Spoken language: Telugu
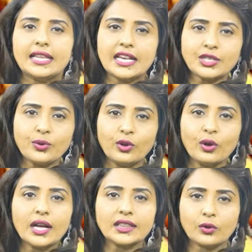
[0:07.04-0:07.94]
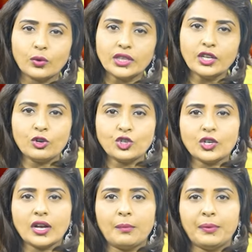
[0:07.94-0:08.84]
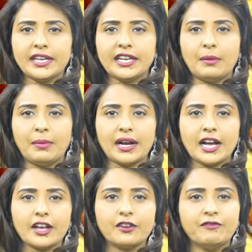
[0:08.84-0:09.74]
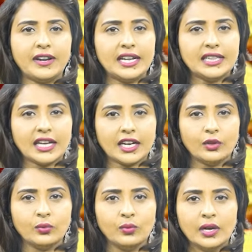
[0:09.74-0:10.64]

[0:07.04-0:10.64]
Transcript: దేశంలో గత కొద్ది రోజులుగా పెరిగిన బంగారం వెండి ధరలు